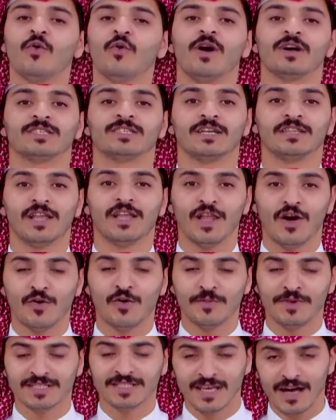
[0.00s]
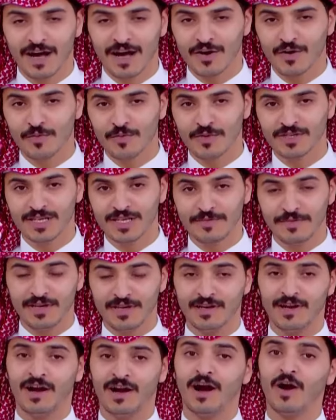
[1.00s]
وأسعد الله مساءكم
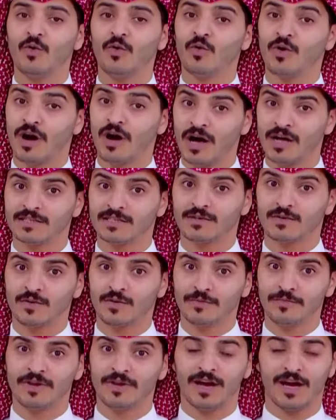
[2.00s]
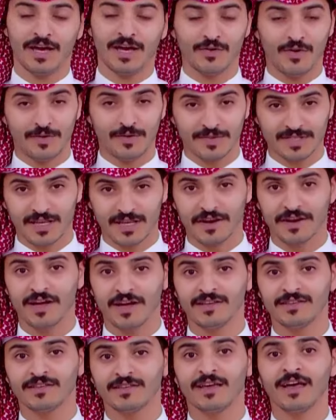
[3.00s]
وجميع أوقاتكم بالخير
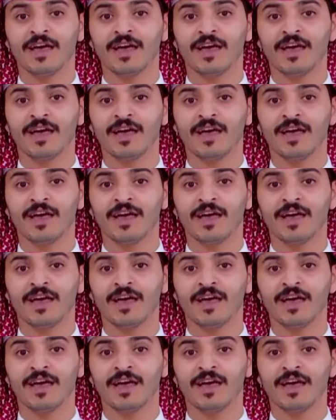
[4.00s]
والمسرات